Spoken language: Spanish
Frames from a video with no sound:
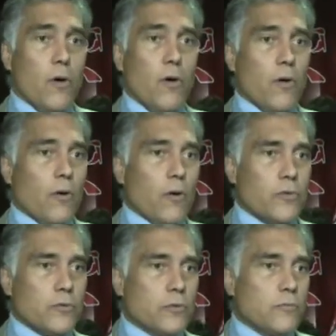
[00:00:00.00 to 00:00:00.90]

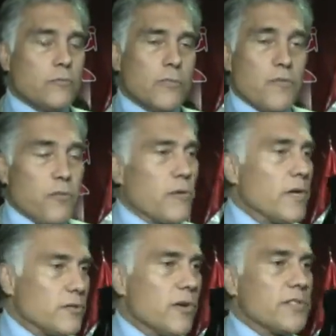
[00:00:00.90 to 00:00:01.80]
o
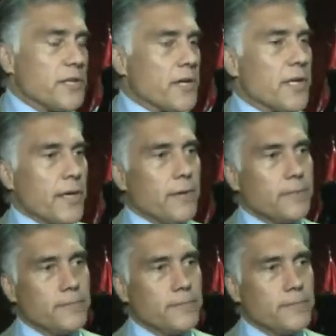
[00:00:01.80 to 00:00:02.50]
información que se requiera.